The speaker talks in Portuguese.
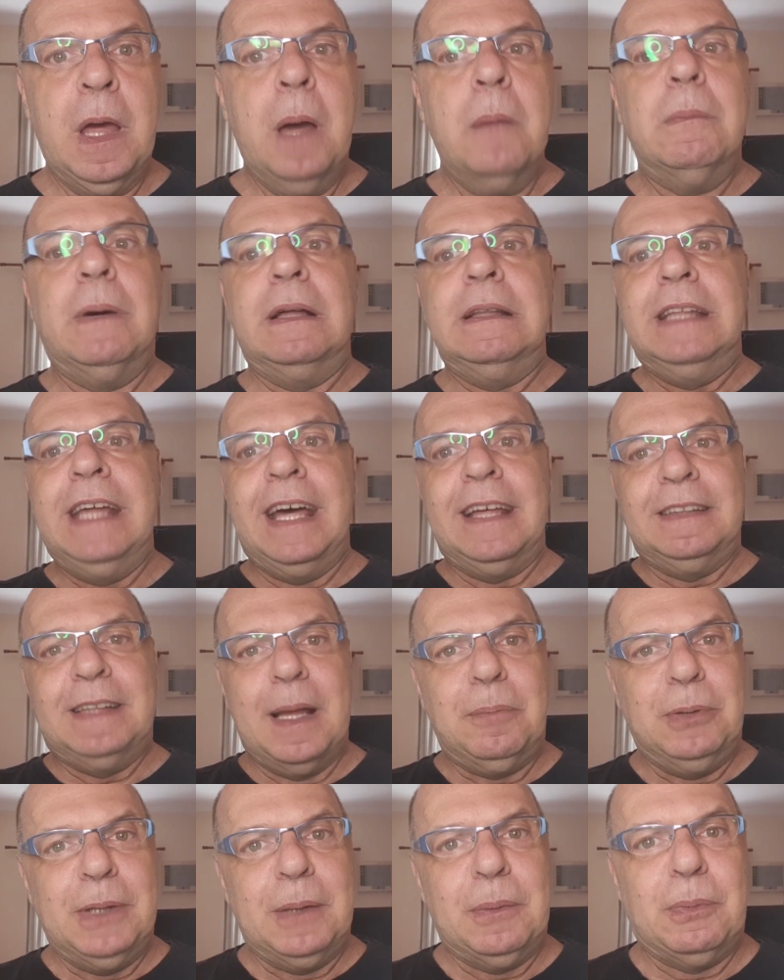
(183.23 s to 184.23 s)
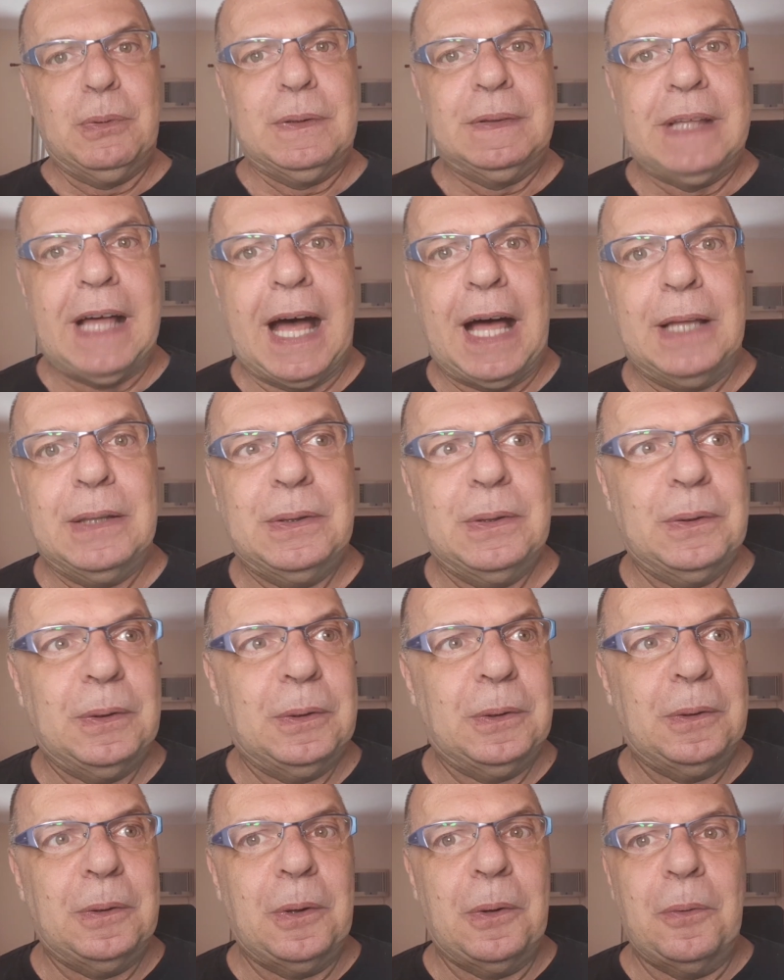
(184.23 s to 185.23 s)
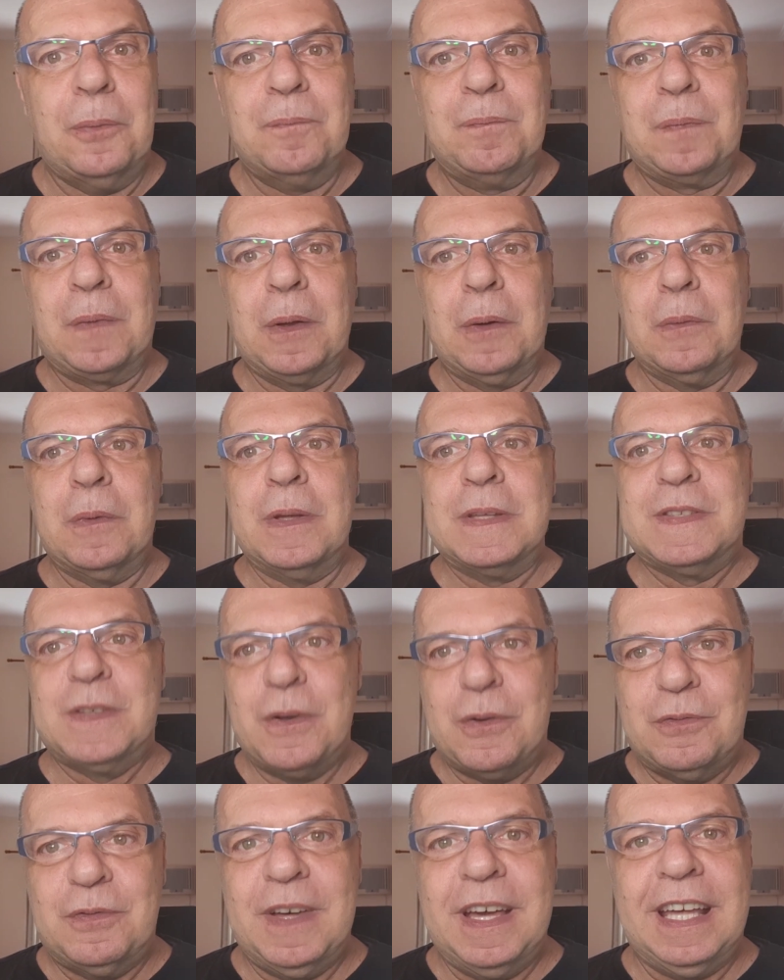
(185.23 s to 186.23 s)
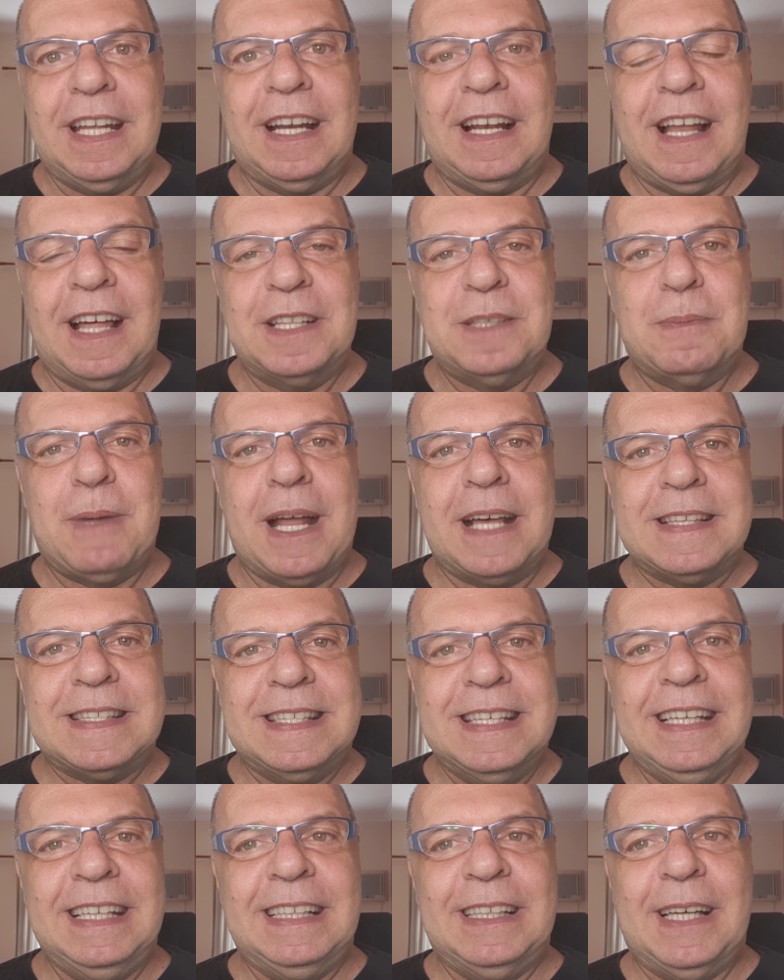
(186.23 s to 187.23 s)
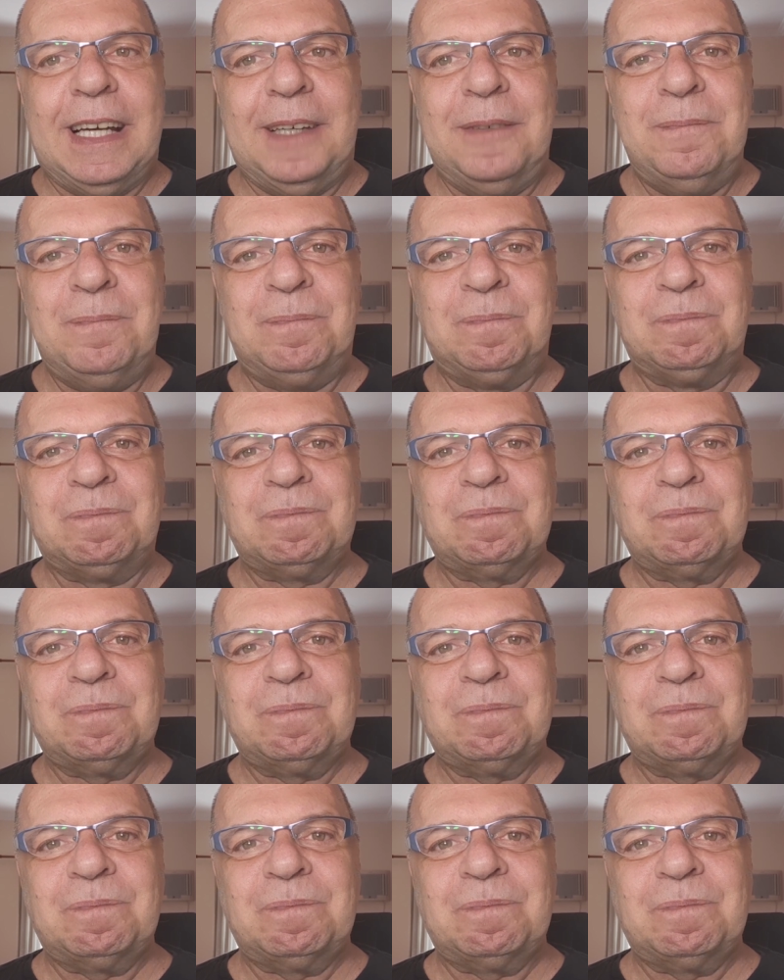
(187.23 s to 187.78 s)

Mandei até para o deputado Silveira, lá de Brasília,